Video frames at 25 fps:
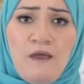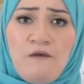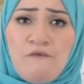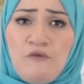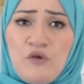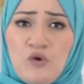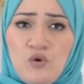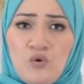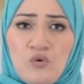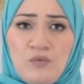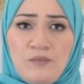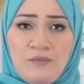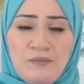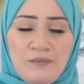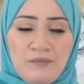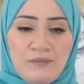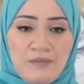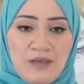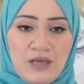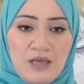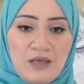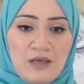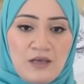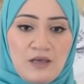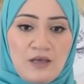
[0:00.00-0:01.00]
في يوم
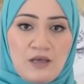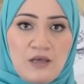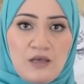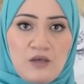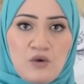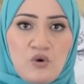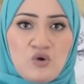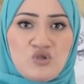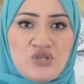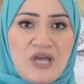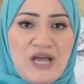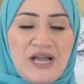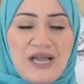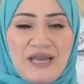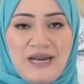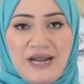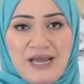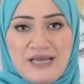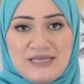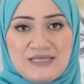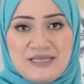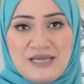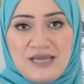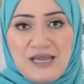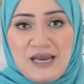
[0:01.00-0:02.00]
جوزها كان
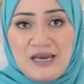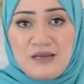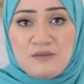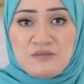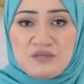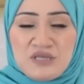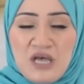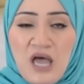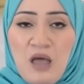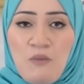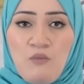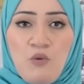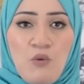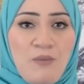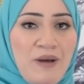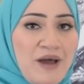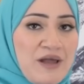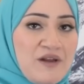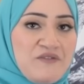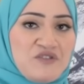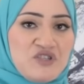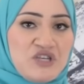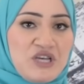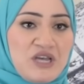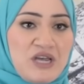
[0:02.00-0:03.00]
عايز يكلم صاحبه ما
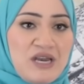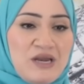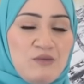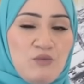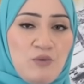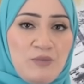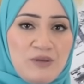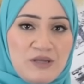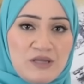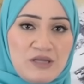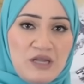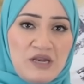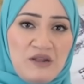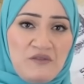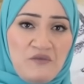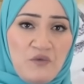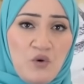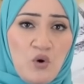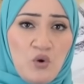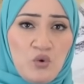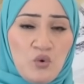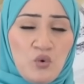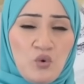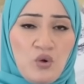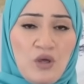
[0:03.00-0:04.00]
عرفش يكلمه من
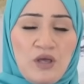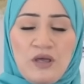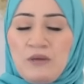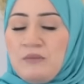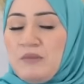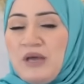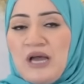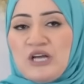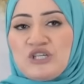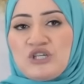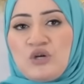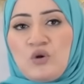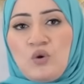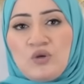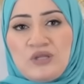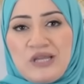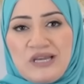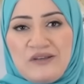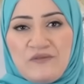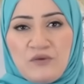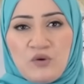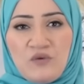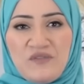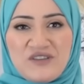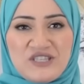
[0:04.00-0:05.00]
تليفونه عشان هو
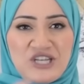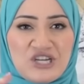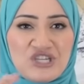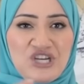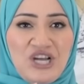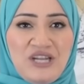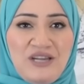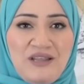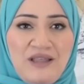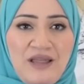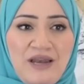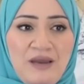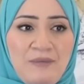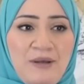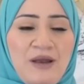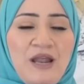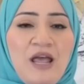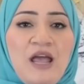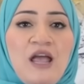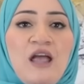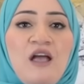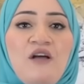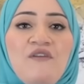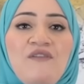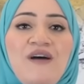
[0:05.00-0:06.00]
تليفونه فصل شحن تقريبا
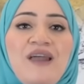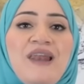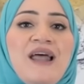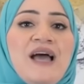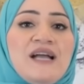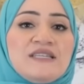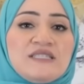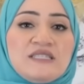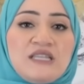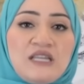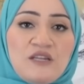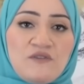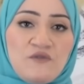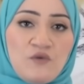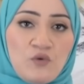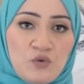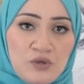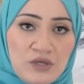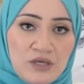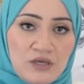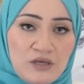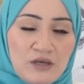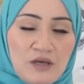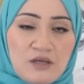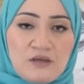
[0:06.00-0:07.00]
فقال لها هاتي
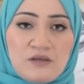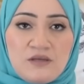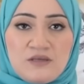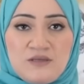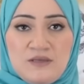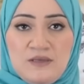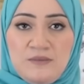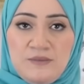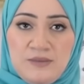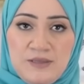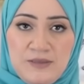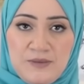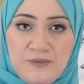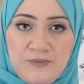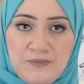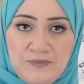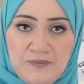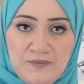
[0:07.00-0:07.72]
تليفونك اتصل بيه